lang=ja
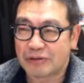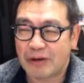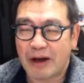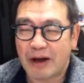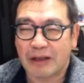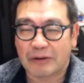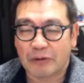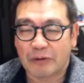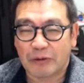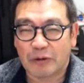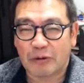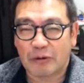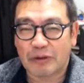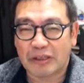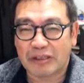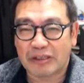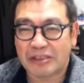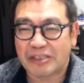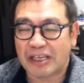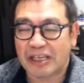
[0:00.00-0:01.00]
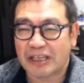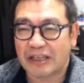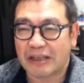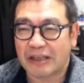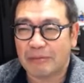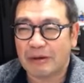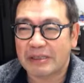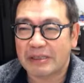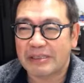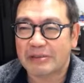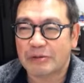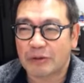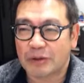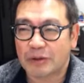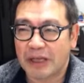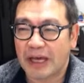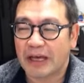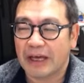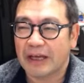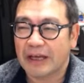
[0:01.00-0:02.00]
は東京に行っちゃってますの
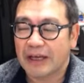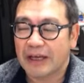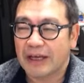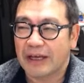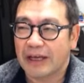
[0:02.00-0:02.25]
で、